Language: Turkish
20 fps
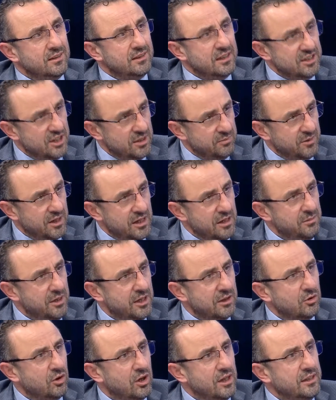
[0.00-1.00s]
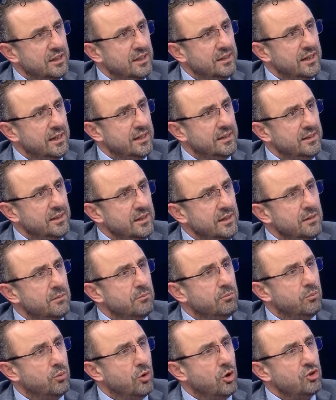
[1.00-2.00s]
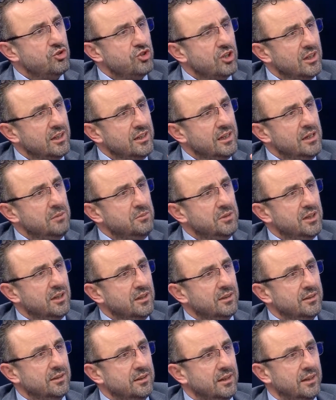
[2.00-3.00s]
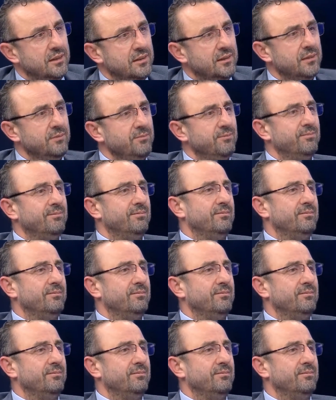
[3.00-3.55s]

Recep Tayyip Erdoğan ne derdi? Borç alan emir alır derdi.